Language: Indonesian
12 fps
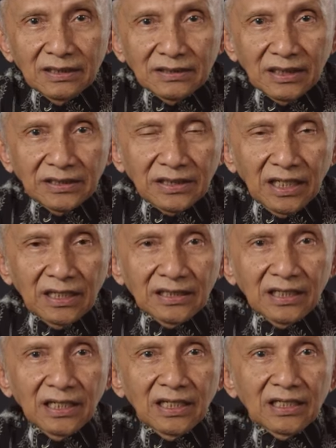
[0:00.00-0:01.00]
Sehingga
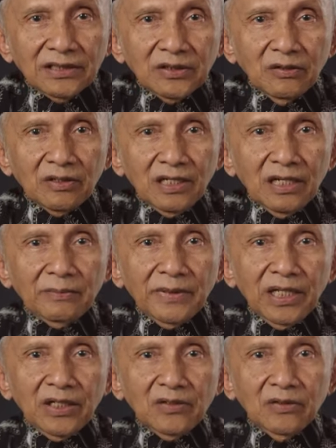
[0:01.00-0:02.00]
ada seorang
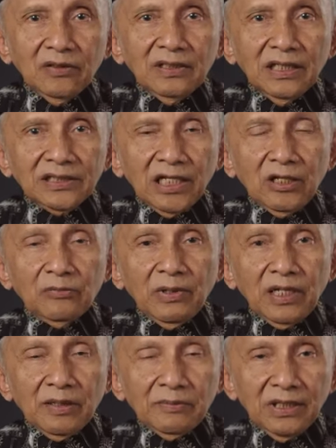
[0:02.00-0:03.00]
Mengko, ya saya
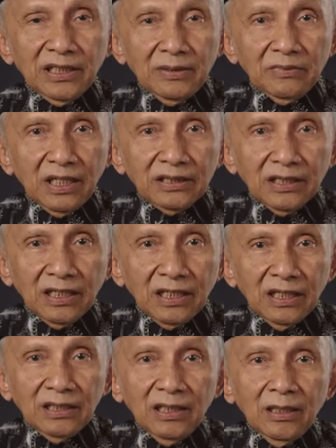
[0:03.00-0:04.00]
lupa namanya,
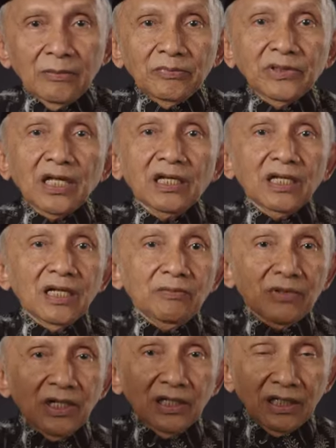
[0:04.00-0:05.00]
mengatakan
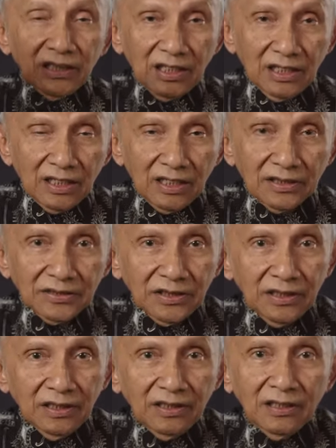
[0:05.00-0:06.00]
biarlah mereka
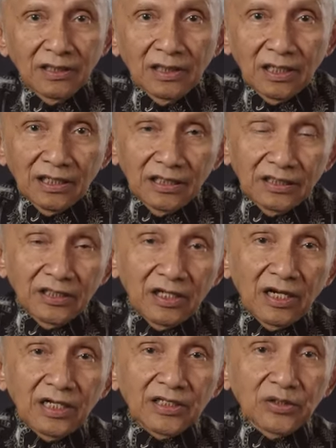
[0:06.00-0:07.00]
deklarasi. Karena hanya
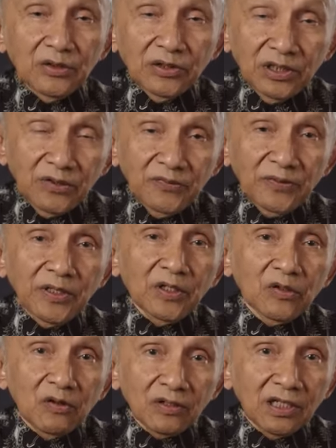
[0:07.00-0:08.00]
di radio, di TV,
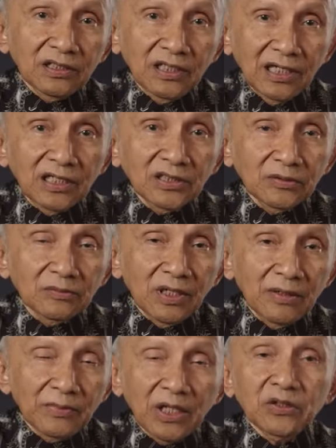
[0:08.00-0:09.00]
di koran, ya kan
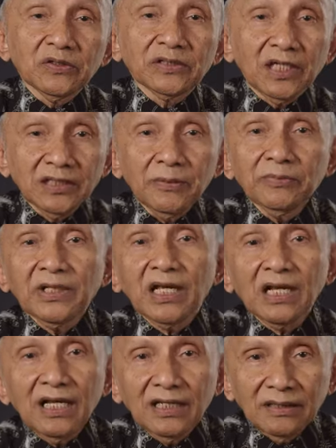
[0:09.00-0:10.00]
cuma begitu saja
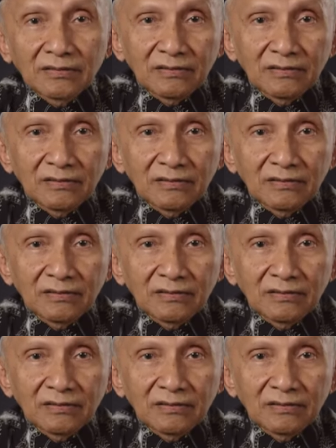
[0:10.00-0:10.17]
biarlah.